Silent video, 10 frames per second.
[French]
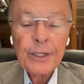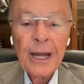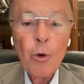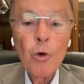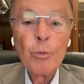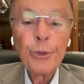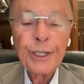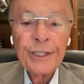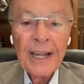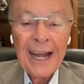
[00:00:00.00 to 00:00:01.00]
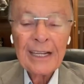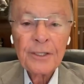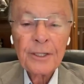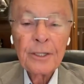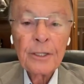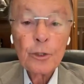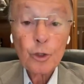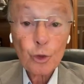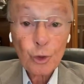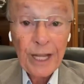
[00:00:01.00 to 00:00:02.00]
très importante dans la
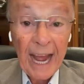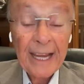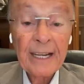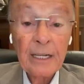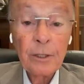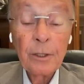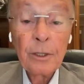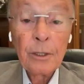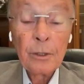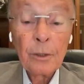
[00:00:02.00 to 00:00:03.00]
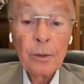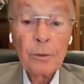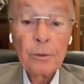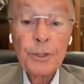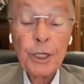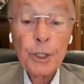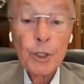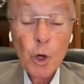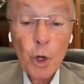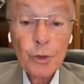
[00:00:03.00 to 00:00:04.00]
communauté judaïque,
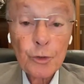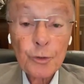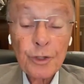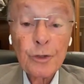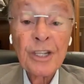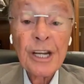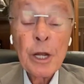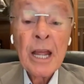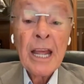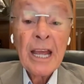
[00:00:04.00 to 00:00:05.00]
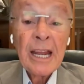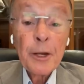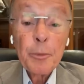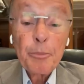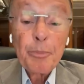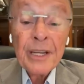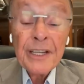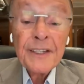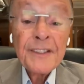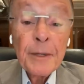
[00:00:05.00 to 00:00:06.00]
parmi les religieux
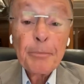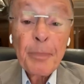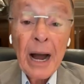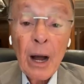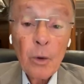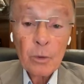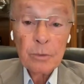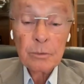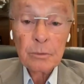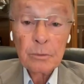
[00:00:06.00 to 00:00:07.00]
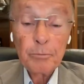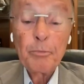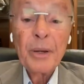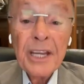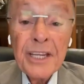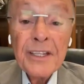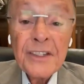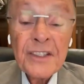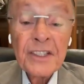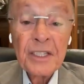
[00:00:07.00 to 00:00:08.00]
juifs, il était le
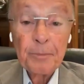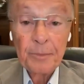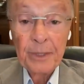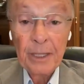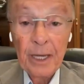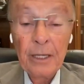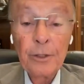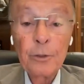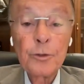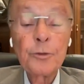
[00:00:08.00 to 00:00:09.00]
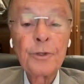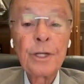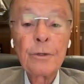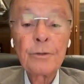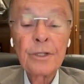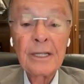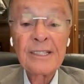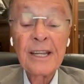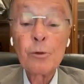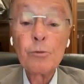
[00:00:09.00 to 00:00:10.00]
principal chef
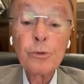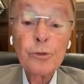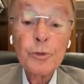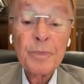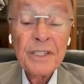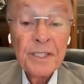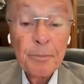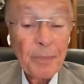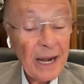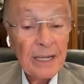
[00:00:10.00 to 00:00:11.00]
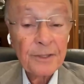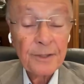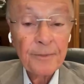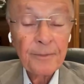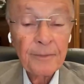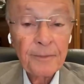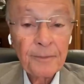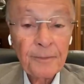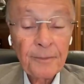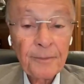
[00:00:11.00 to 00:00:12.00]
parmi les juifs. Il était l'un des
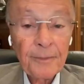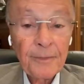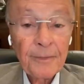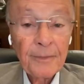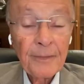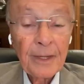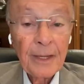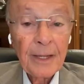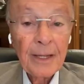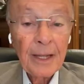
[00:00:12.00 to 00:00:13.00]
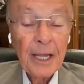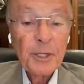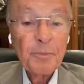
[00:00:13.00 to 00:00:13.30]
chefs